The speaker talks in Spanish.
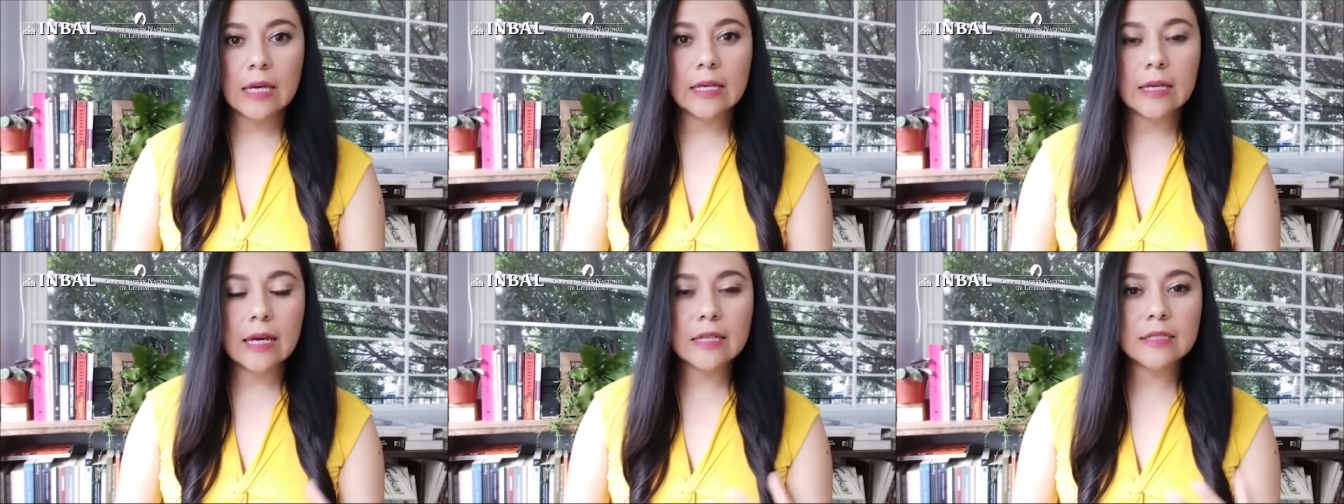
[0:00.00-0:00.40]

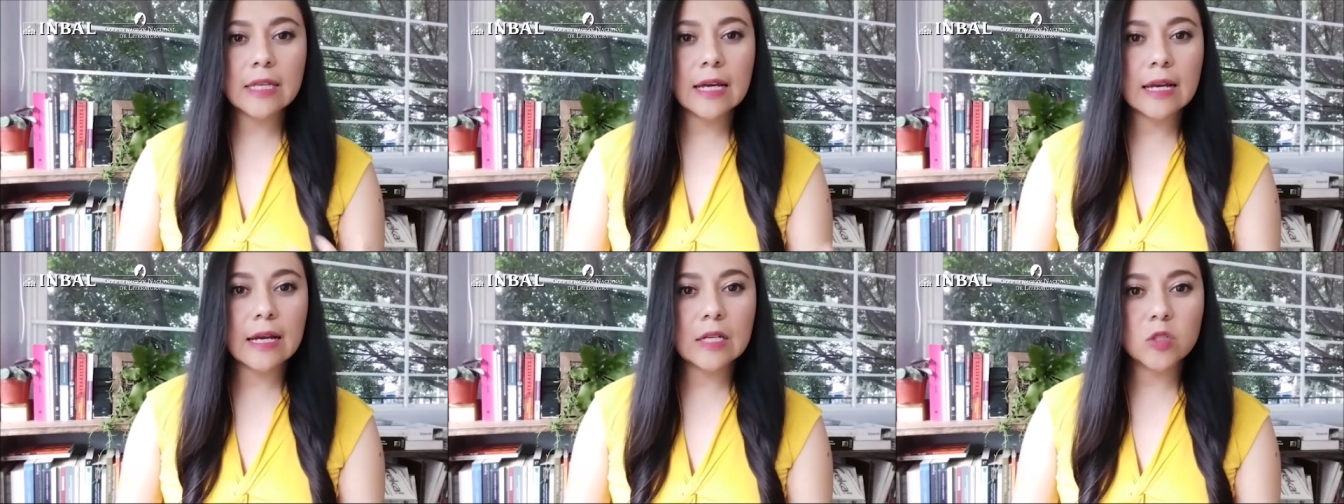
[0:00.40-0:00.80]
y
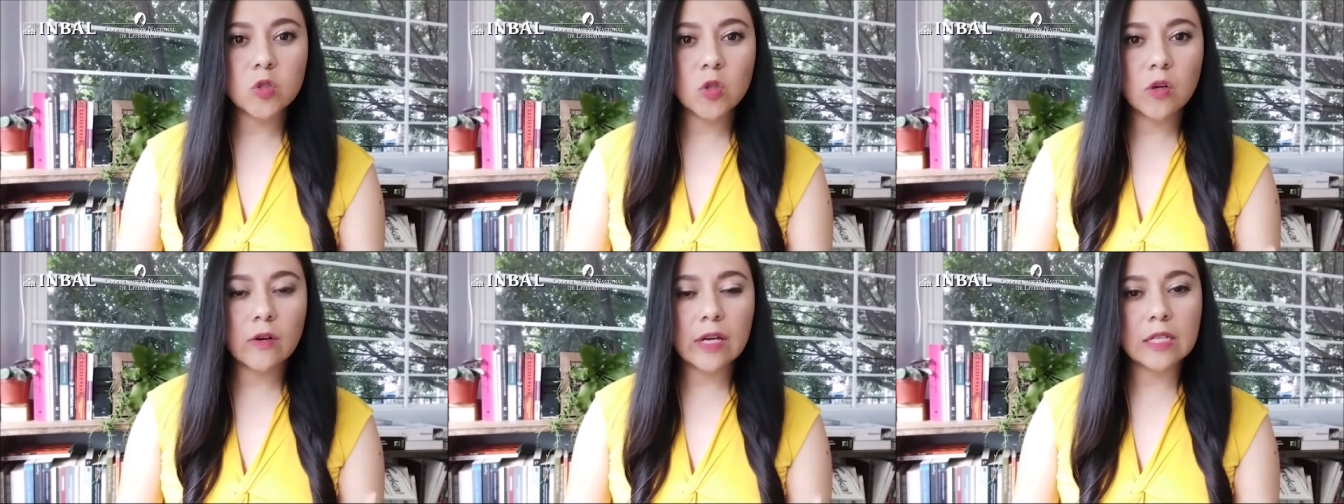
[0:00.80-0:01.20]
este
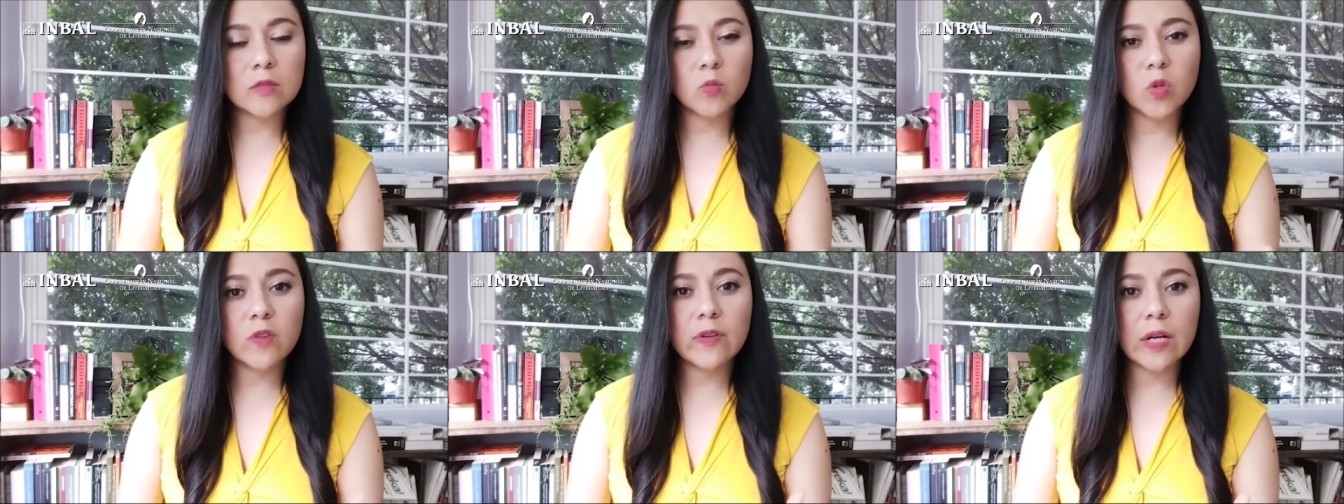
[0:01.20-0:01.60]
caso es
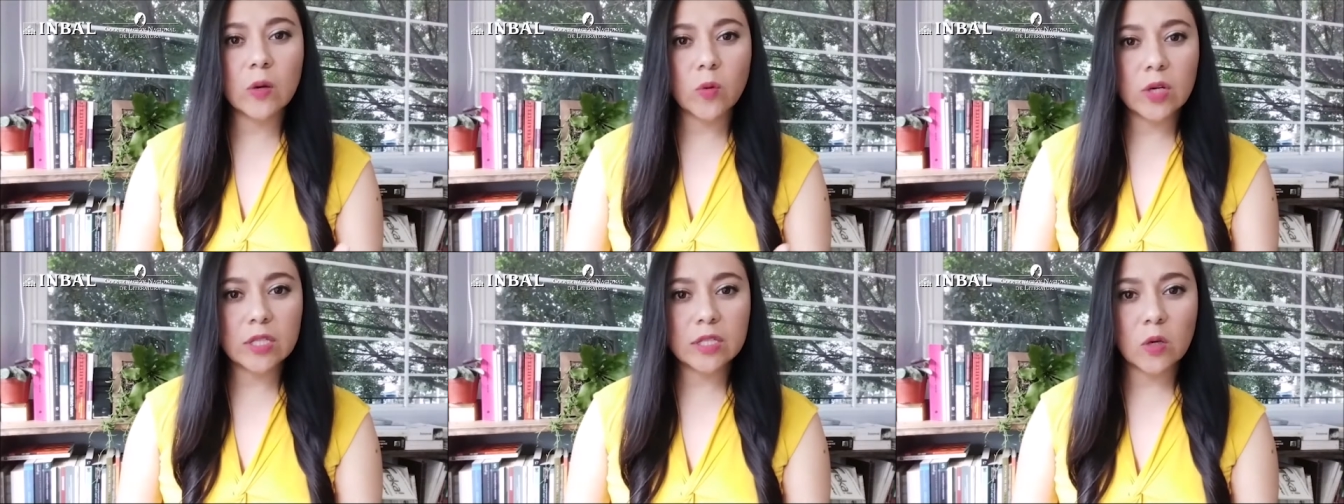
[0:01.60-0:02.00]
muy
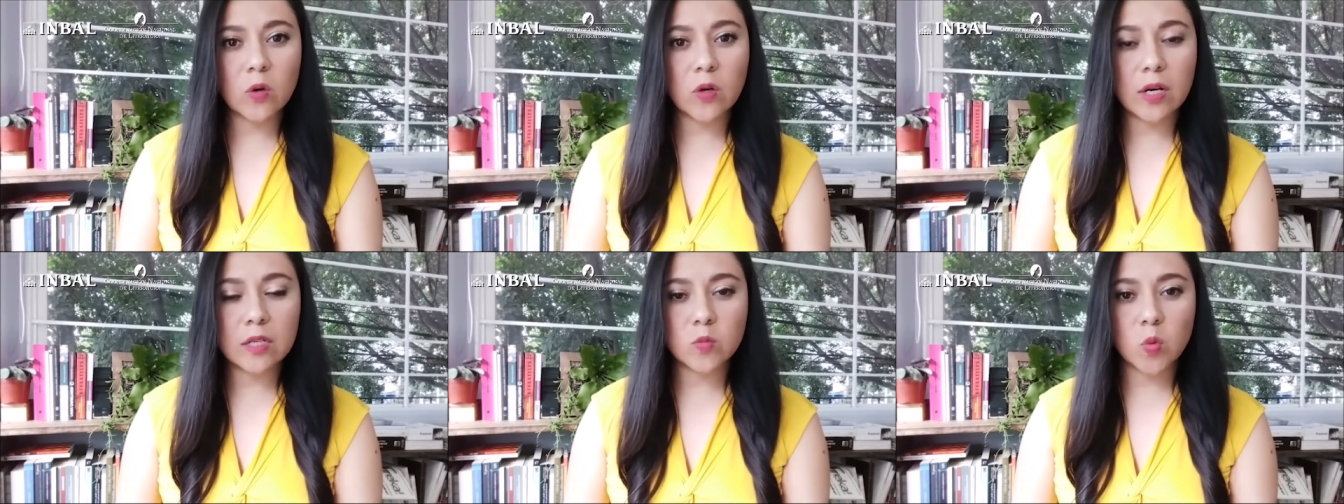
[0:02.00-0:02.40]
frecuente
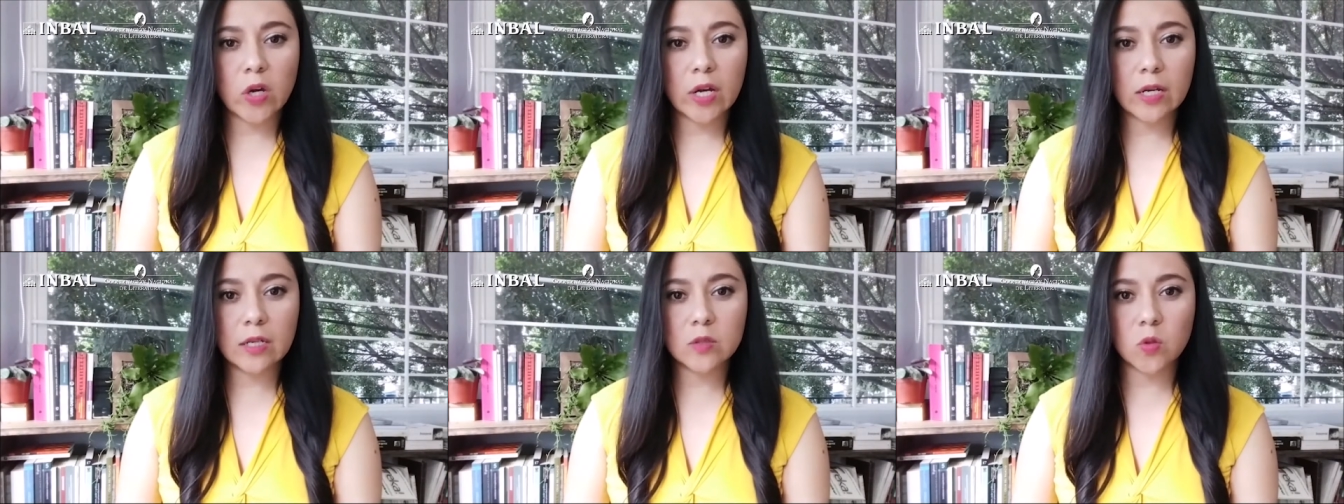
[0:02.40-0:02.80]
con las
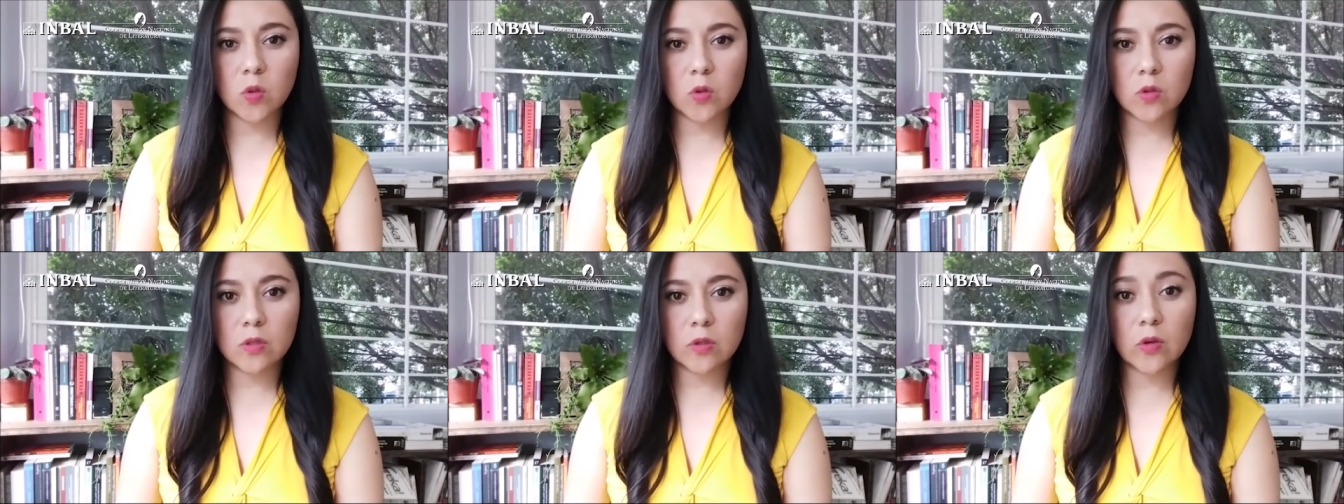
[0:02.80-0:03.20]
mujeres
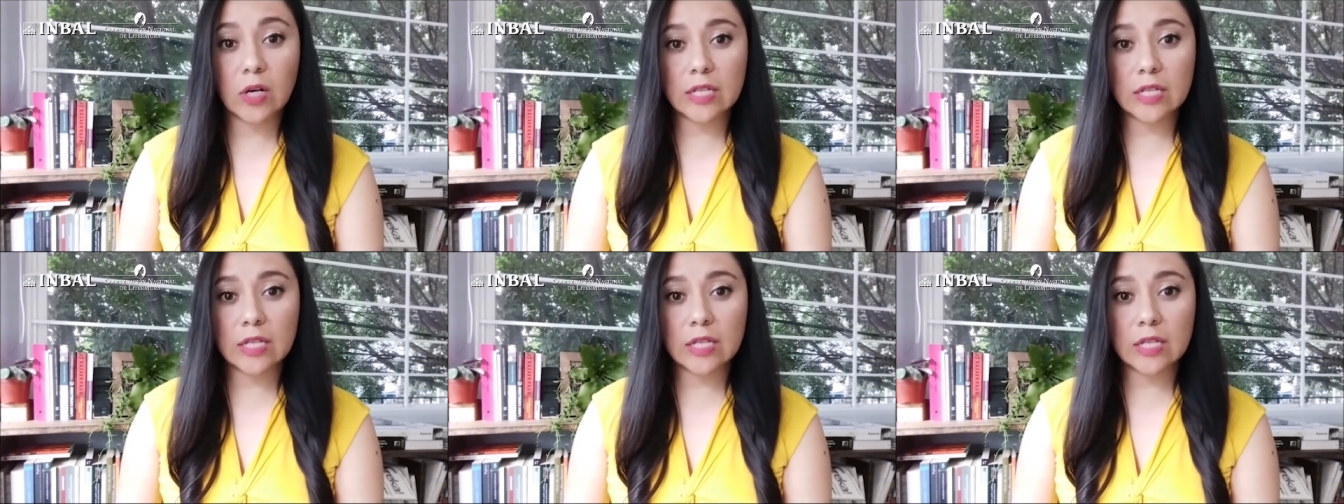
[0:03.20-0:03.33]
con,